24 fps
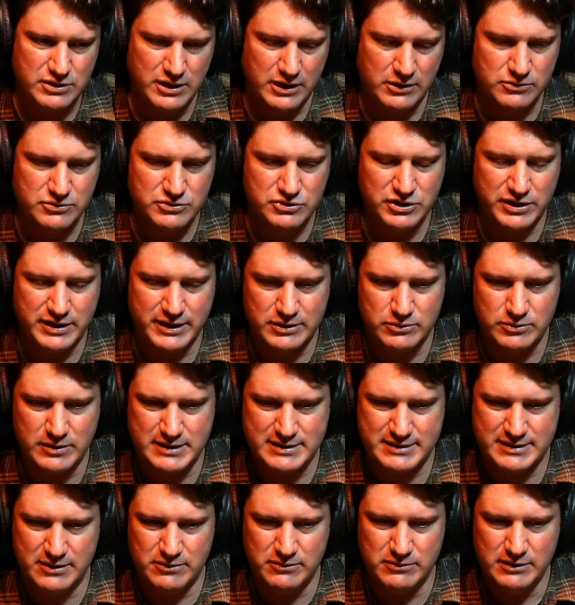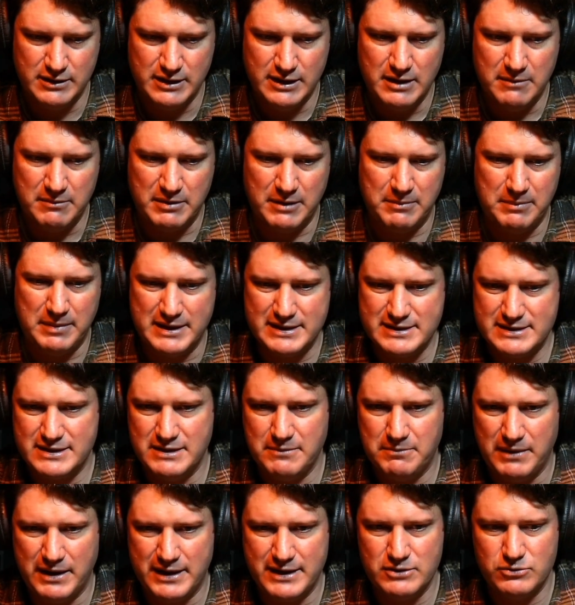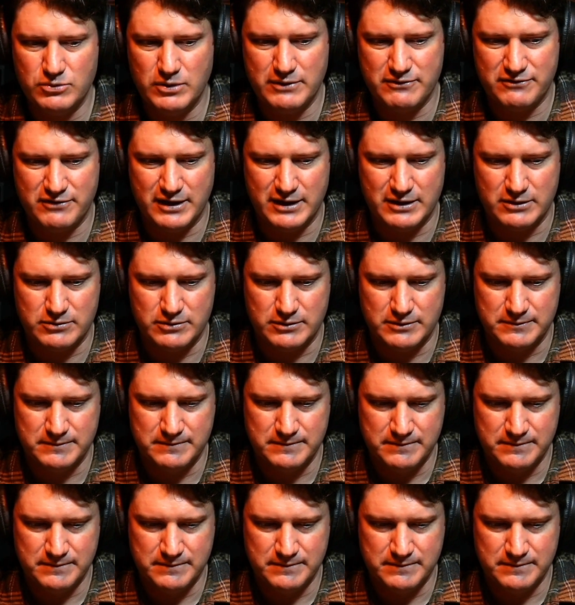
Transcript: alunos de graduação, para participarem do evento.